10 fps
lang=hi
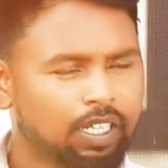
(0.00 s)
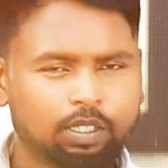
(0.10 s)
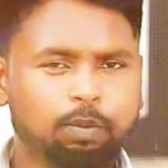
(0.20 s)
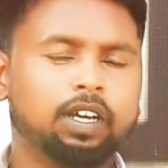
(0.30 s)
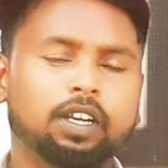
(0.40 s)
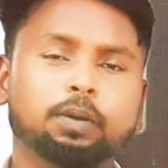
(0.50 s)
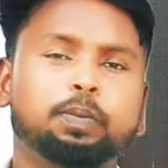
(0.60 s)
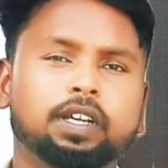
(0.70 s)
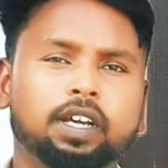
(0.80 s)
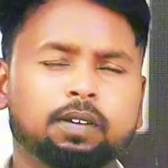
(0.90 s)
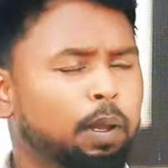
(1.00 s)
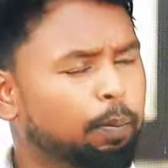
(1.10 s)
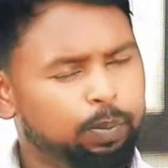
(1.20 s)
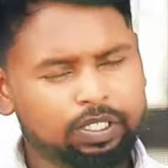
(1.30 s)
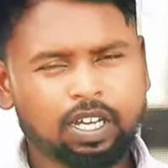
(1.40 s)
साथ में गरीब भी है
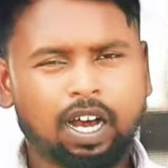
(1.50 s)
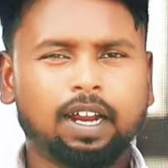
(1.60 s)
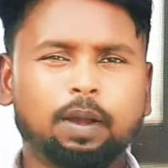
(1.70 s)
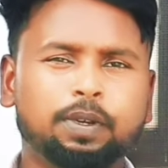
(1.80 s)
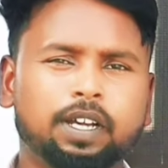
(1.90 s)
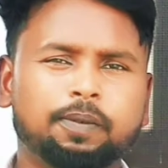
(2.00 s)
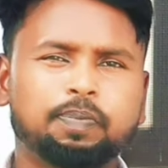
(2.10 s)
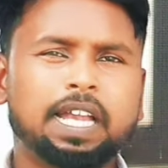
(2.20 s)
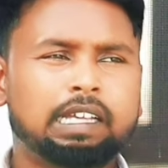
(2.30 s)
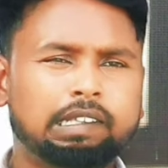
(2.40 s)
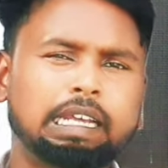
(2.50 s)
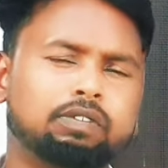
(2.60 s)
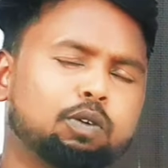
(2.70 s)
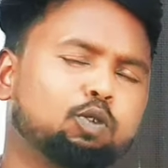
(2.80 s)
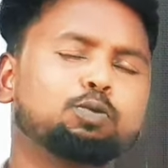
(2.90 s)
बेसहारा भी है
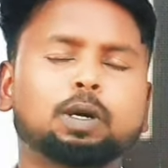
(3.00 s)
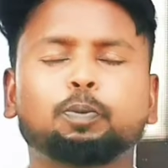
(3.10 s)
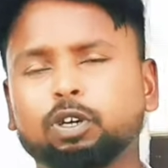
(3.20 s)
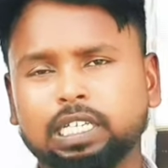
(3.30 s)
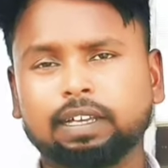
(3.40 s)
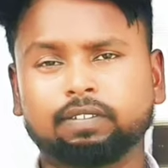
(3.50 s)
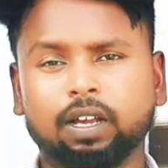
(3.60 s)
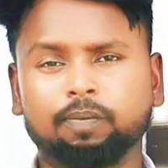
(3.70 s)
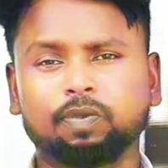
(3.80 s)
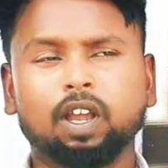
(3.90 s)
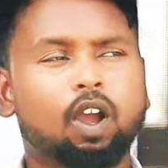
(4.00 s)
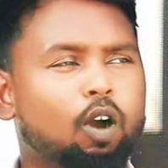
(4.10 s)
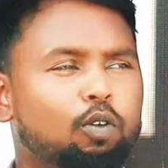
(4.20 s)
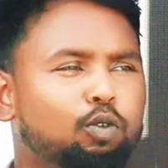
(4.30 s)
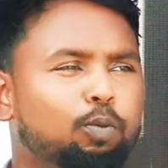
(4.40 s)
इसलिए इसका खूब सपोर्ट किया जाए
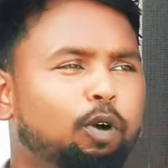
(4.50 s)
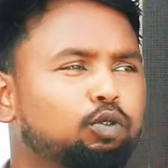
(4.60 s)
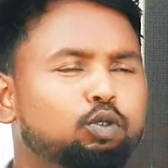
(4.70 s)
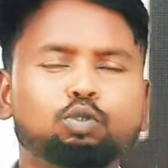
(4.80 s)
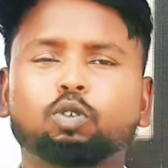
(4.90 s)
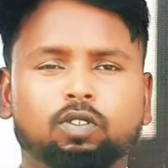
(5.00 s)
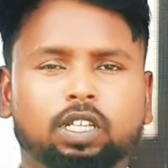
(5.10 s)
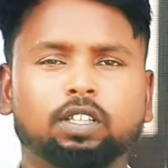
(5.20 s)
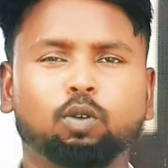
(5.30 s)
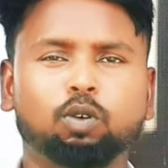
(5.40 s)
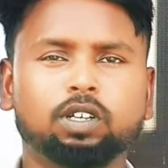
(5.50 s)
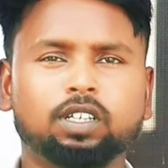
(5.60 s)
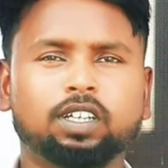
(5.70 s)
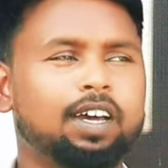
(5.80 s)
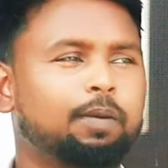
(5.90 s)
और खूब बहुत खुश होते थे लोग
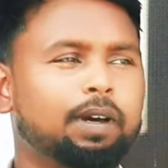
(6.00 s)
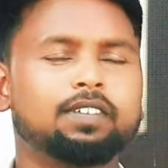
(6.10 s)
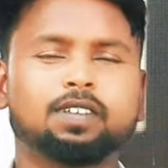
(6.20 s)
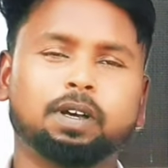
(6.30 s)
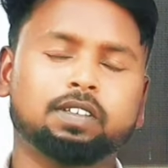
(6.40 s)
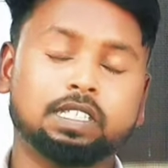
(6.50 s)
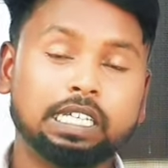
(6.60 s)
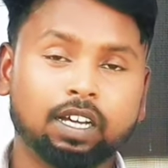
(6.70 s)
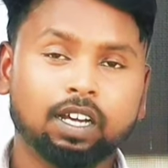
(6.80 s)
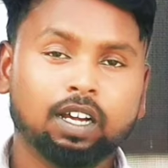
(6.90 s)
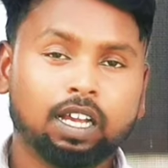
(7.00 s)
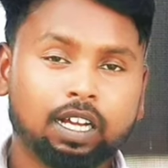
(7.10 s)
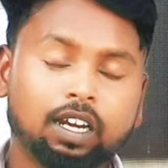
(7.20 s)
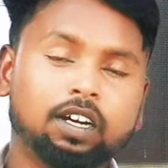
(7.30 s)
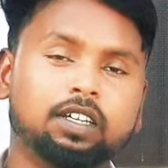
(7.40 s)
कि यार हमारे समाज की
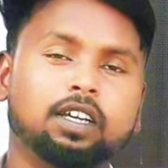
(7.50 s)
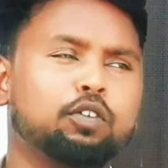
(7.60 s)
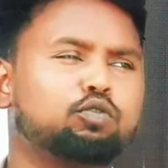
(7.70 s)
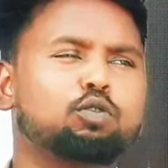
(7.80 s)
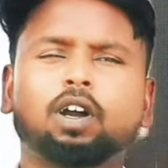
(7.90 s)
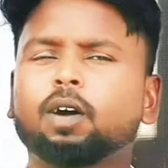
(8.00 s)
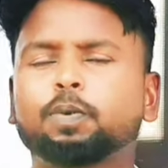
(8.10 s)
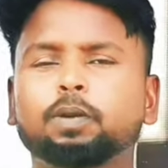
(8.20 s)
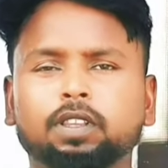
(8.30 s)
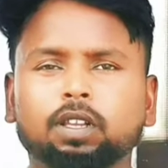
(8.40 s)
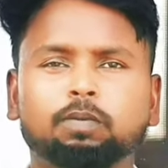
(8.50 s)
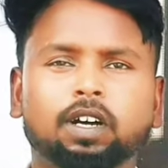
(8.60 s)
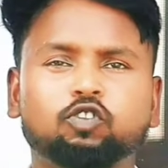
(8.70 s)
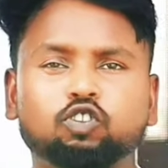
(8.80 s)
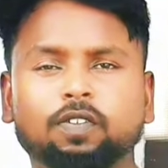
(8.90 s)
एक लड़की है जो काफ़ी
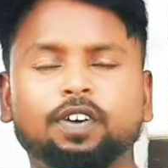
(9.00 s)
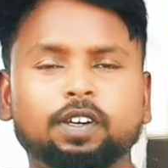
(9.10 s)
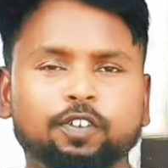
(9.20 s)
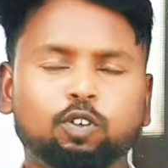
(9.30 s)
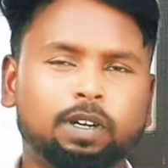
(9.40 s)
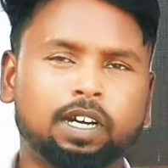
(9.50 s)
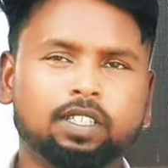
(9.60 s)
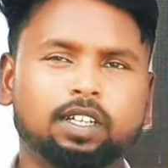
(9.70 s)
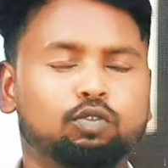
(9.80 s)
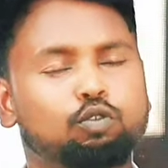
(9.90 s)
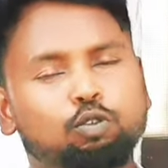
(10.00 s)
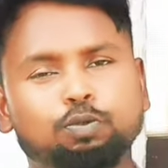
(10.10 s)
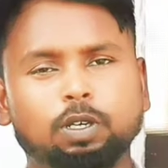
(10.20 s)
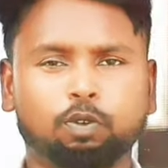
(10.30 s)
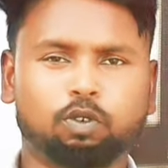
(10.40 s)
मतलब अच्छा फनी वीडियो बनाती है इसको
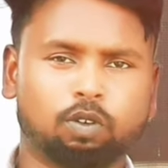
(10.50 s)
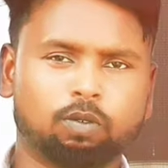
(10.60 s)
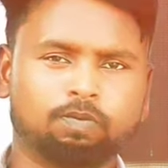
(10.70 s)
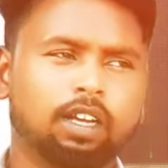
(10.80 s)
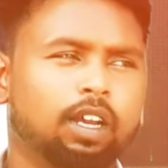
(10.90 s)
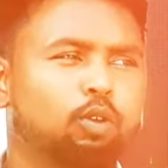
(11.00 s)
खूब सपोर्ट करो